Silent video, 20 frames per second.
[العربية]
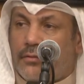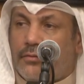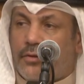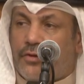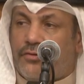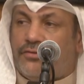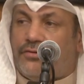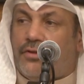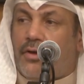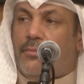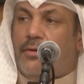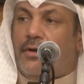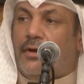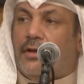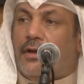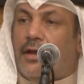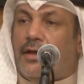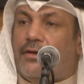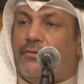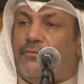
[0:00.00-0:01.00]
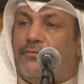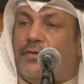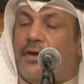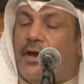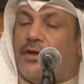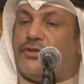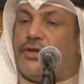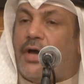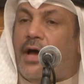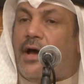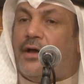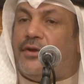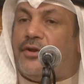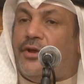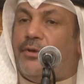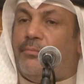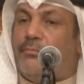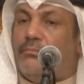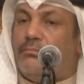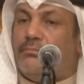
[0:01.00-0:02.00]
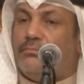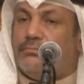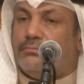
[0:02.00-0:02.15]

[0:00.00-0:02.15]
نستمع إليهم في أشعارهم